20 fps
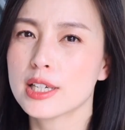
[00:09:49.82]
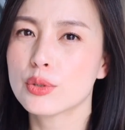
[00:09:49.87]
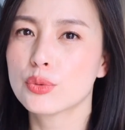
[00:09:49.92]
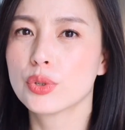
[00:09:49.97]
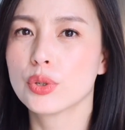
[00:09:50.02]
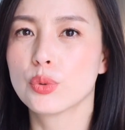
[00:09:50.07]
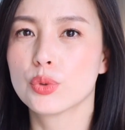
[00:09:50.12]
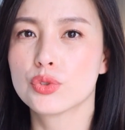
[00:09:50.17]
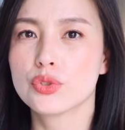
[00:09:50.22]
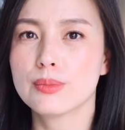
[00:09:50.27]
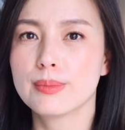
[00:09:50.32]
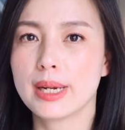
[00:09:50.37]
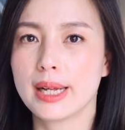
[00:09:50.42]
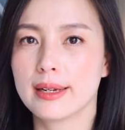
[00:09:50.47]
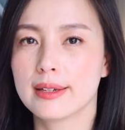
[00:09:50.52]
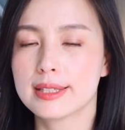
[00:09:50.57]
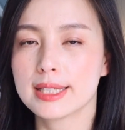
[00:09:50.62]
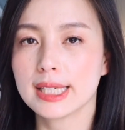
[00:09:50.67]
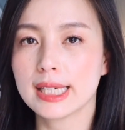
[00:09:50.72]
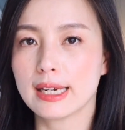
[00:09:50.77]
Theory 我就买
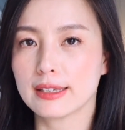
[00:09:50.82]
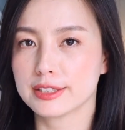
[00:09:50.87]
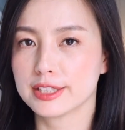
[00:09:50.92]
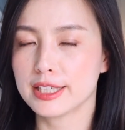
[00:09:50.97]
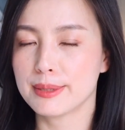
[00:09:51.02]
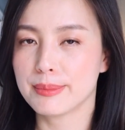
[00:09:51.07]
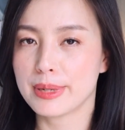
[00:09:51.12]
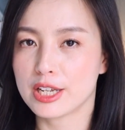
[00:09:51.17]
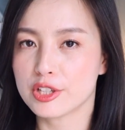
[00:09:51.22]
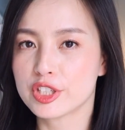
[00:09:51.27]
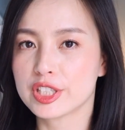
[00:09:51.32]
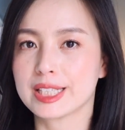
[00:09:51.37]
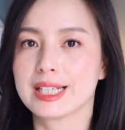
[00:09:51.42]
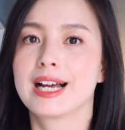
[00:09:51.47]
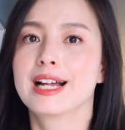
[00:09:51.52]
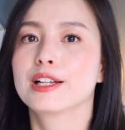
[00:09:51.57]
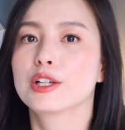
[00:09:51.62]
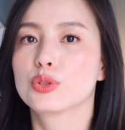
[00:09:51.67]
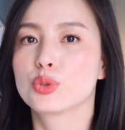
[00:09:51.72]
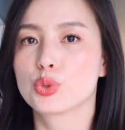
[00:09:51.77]
了这两件吧，其
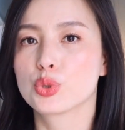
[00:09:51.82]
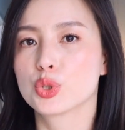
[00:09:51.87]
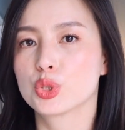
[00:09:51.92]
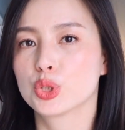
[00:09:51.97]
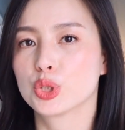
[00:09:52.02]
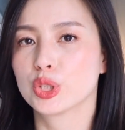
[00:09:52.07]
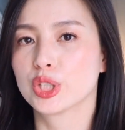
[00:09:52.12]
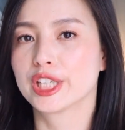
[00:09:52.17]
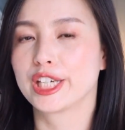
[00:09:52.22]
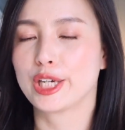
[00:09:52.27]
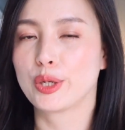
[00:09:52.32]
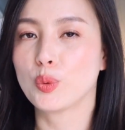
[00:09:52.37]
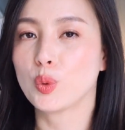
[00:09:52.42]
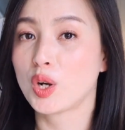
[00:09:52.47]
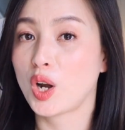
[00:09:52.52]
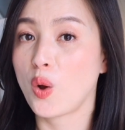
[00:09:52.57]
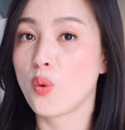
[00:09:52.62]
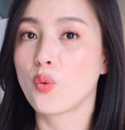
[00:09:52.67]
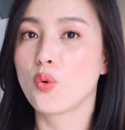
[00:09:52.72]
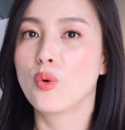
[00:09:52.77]
他的都是给我
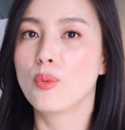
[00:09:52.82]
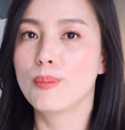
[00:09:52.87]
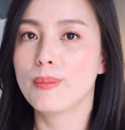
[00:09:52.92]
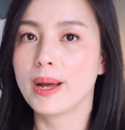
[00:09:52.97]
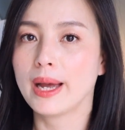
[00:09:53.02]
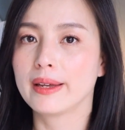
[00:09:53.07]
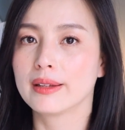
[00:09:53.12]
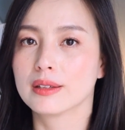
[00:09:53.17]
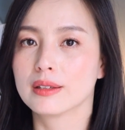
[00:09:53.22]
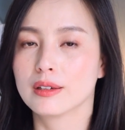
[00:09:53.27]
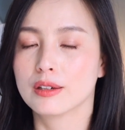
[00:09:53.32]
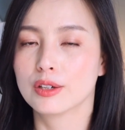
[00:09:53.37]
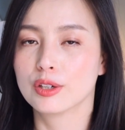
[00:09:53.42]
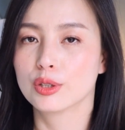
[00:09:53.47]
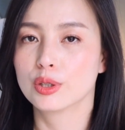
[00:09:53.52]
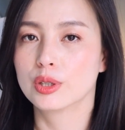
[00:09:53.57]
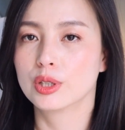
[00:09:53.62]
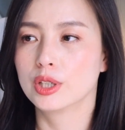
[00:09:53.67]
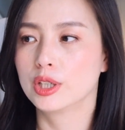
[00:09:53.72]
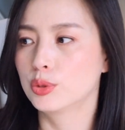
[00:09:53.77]
老公买
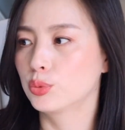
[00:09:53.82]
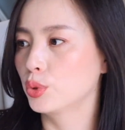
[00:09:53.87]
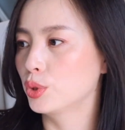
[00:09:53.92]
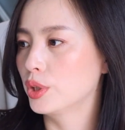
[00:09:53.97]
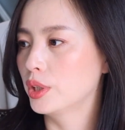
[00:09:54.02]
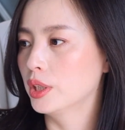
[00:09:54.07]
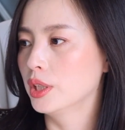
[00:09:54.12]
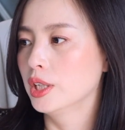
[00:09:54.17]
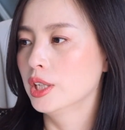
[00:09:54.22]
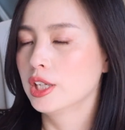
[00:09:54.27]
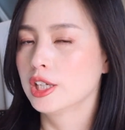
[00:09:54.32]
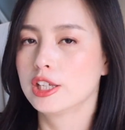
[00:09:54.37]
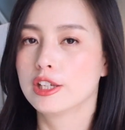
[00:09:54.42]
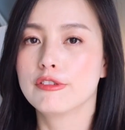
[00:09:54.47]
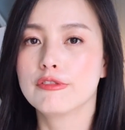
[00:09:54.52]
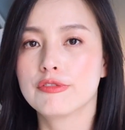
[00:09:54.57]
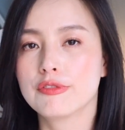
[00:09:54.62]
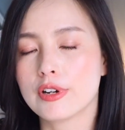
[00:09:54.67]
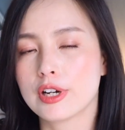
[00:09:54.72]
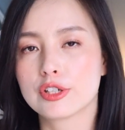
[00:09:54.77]
的一堆
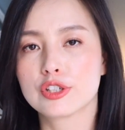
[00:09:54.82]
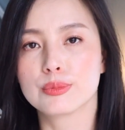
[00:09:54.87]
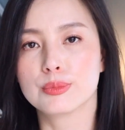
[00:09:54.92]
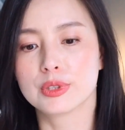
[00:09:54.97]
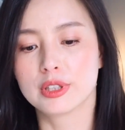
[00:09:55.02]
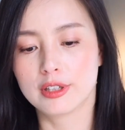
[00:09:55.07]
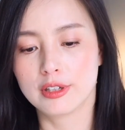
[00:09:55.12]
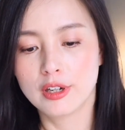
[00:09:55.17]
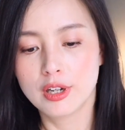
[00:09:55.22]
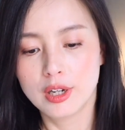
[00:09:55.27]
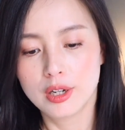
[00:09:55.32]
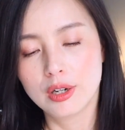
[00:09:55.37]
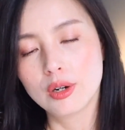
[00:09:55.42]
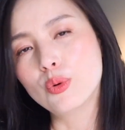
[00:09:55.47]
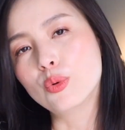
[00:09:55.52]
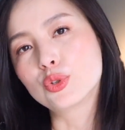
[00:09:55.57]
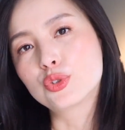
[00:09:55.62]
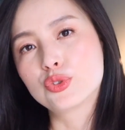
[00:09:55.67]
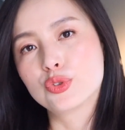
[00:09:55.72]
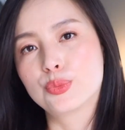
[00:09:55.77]
衣服啊什么的，
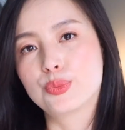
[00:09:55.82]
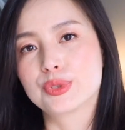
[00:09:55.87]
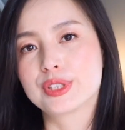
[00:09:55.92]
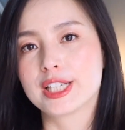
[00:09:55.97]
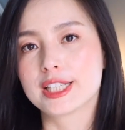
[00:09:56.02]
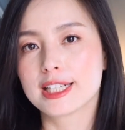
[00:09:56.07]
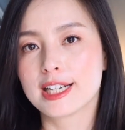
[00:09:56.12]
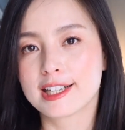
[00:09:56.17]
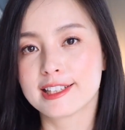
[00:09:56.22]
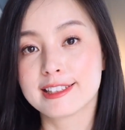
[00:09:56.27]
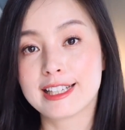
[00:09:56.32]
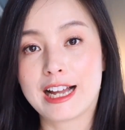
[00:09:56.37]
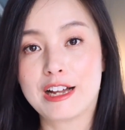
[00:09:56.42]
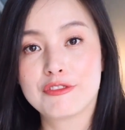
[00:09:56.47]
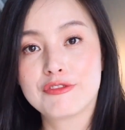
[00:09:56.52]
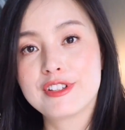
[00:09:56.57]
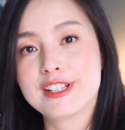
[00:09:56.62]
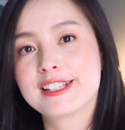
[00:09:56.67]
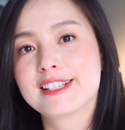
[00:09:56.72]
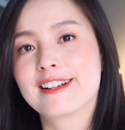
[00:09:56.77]
我就不在这儿跟大
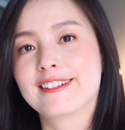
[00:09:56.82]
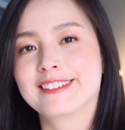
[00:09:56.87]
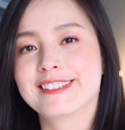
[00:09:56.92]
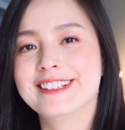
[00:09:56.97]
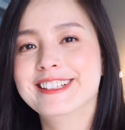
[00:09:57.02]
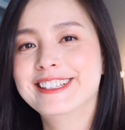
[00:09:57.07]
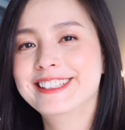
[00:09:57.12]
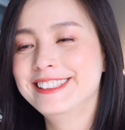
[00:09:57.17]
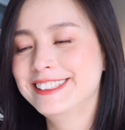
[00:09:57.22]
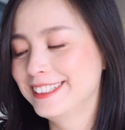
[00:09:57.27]
家分享了。